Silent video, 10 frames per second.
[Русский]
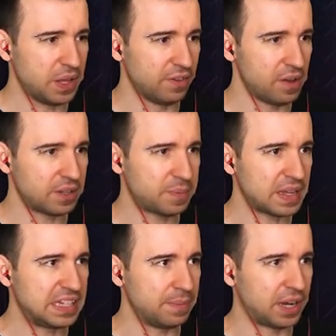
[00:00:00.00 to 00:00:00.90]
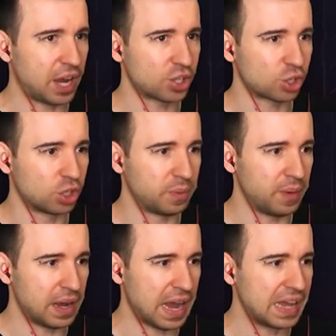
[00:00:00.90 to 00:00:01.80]
Билл, вы спасибо, конечно, что
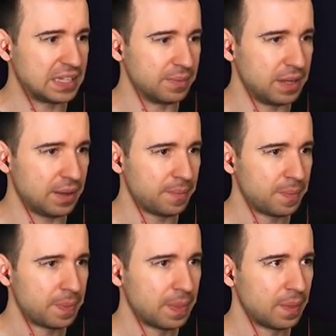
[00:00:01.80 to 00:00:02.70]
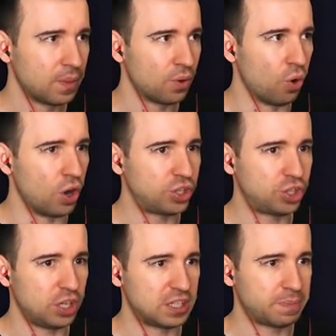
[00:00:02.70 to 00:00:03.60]
помогаете мне.
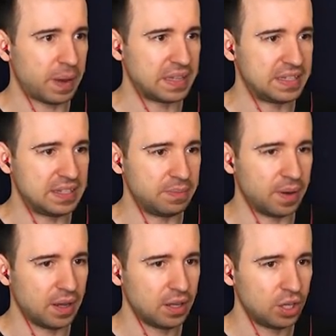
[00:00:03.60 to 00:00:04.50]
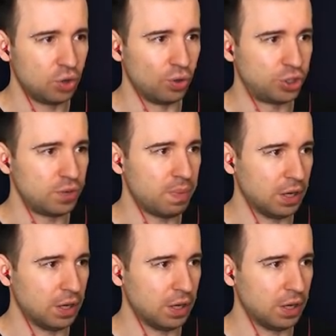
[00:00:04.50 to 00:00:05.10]
Очень спасибо и очень